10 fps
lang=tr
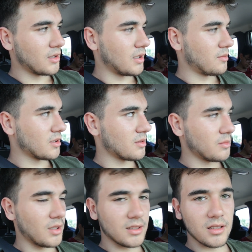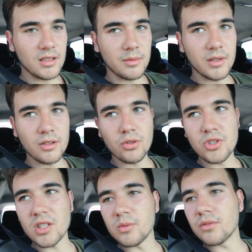da şimdi yandan arabayı yıkıyor.
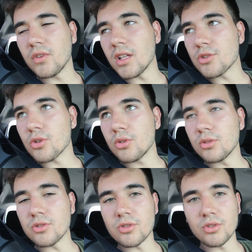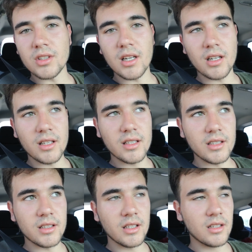Çamur falan çok oldu şimdi tarlaya
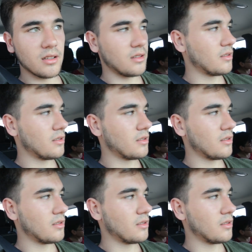girdik.